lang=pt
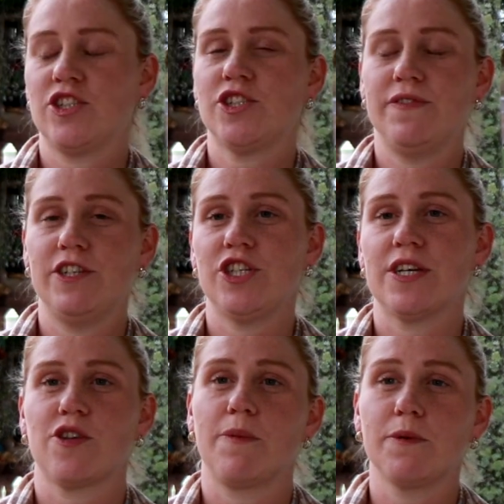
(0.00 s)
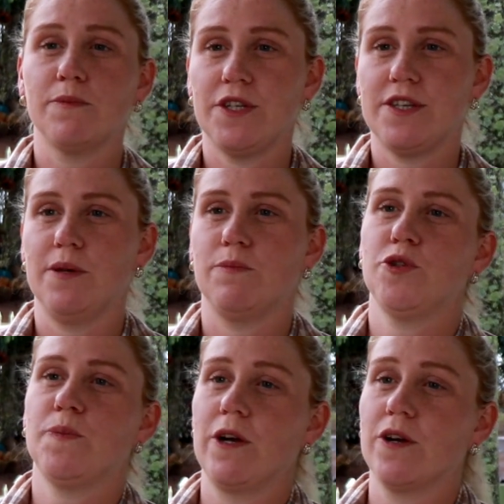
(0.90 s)
gente vendia só para o município
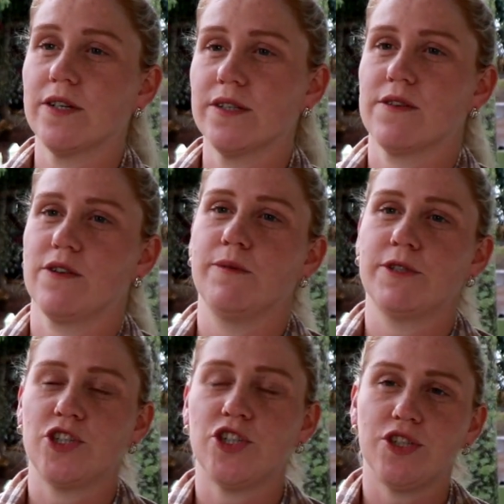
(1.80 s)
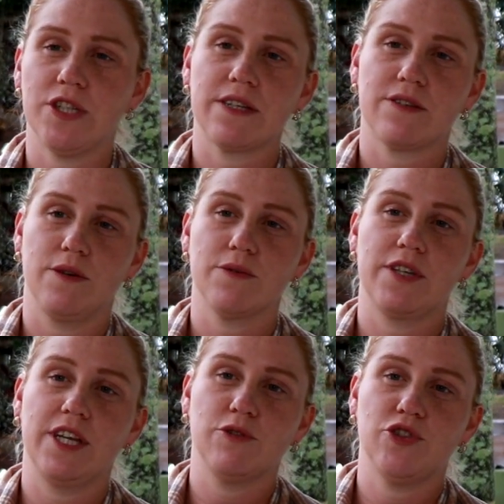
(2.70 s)
de Pelotas, como a gente tinha só o
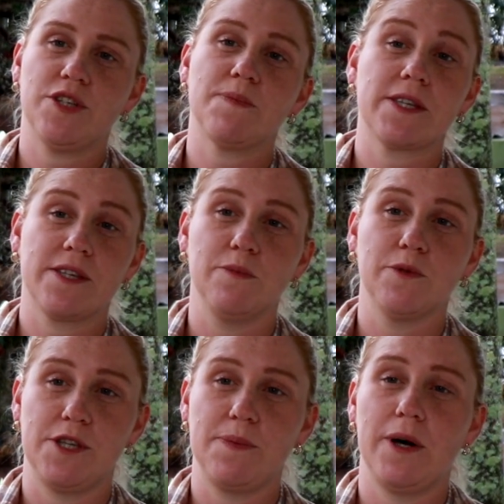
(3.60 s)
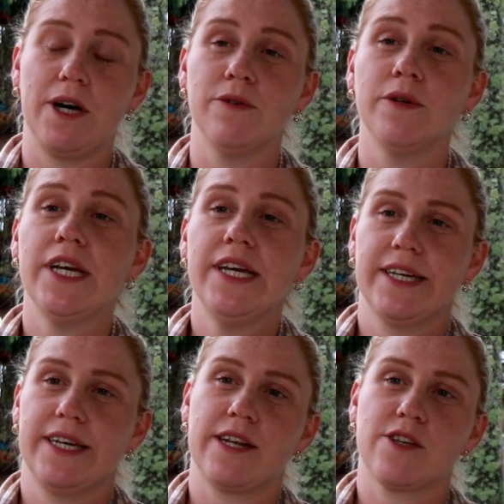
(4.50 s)
selo de inspeção municipal,
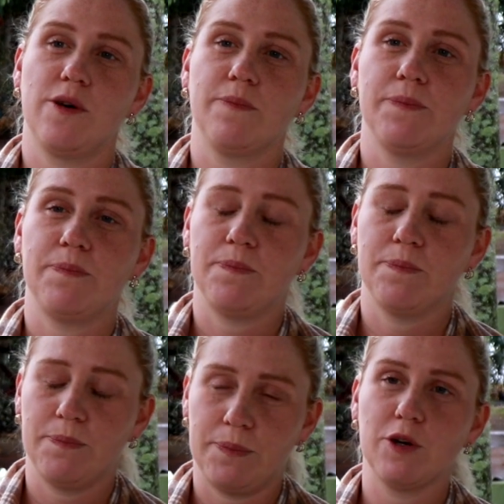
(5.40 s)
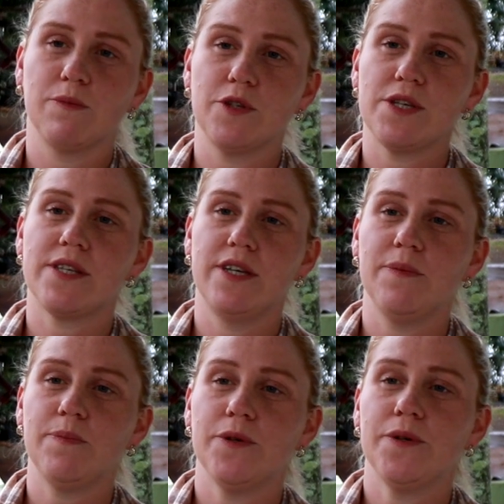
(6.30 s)
que era só pelo
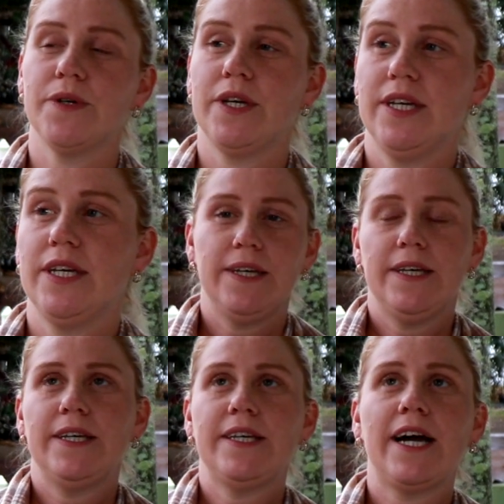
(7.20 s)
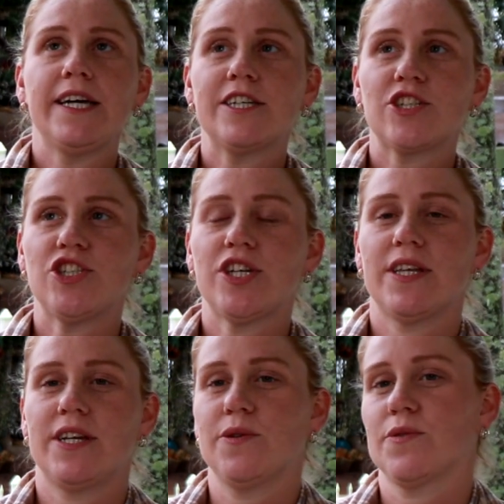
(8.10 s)
município. E aí a gente
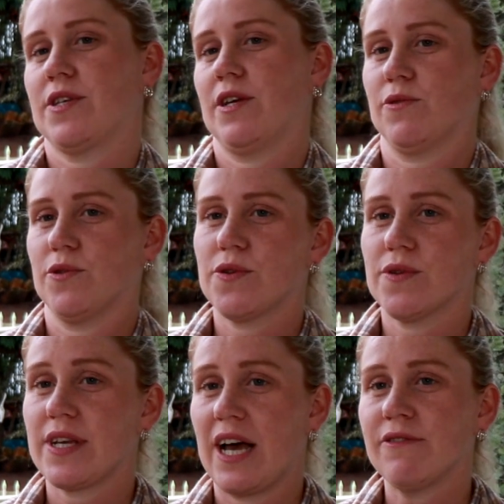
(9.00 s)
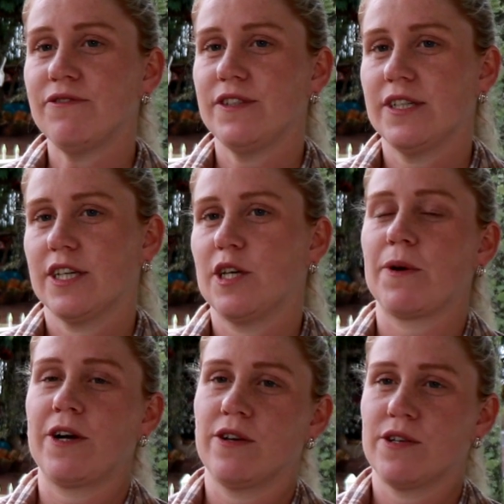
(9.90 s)
aderiu ao selo do SUSAF, que
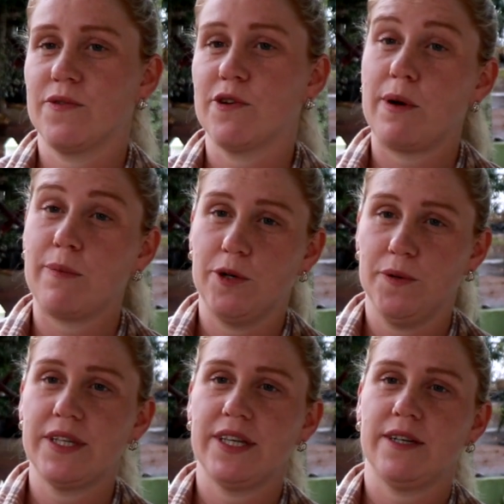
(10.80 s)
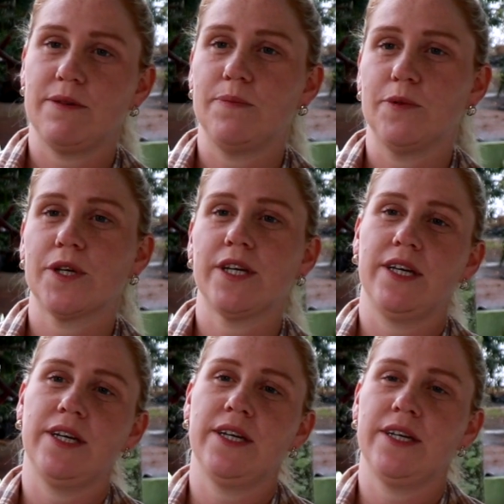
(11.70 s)
para nós foi uma boa, né?
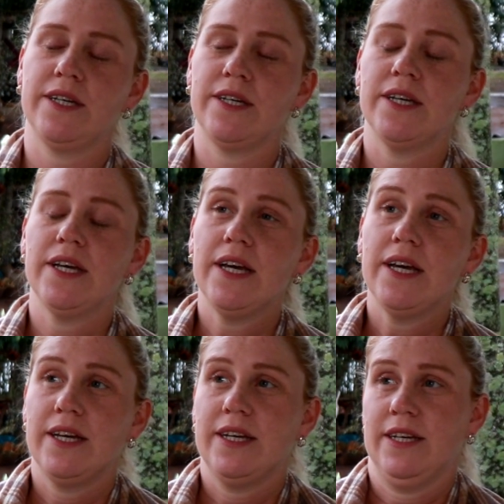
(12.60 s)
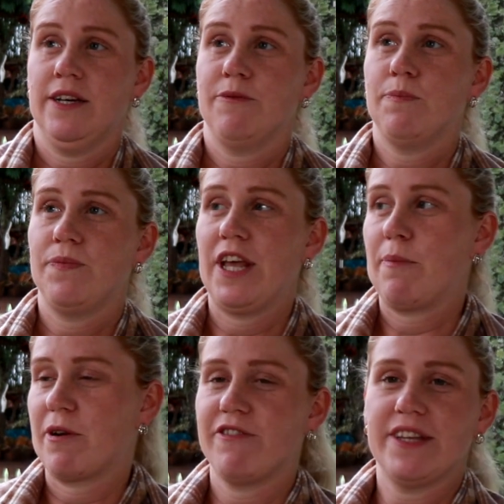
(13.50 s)
Porque
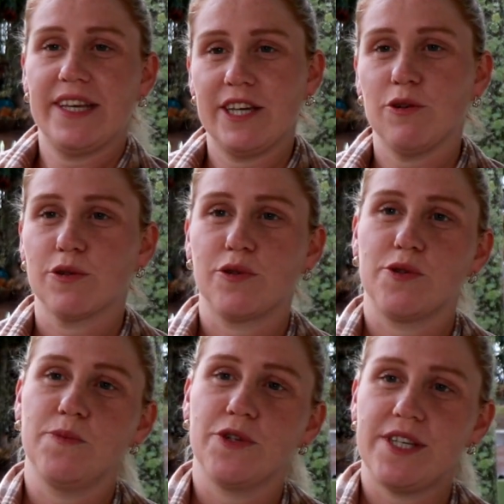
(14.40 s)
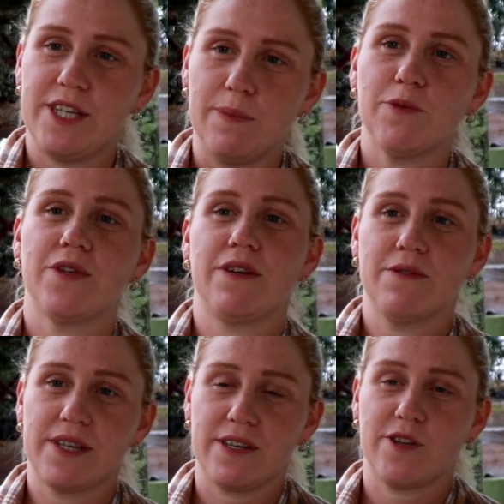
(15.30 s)
dá para vender em outros municípios, a
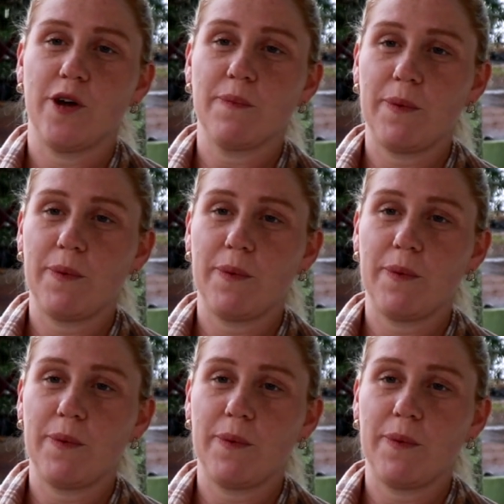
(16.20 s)
não ser só em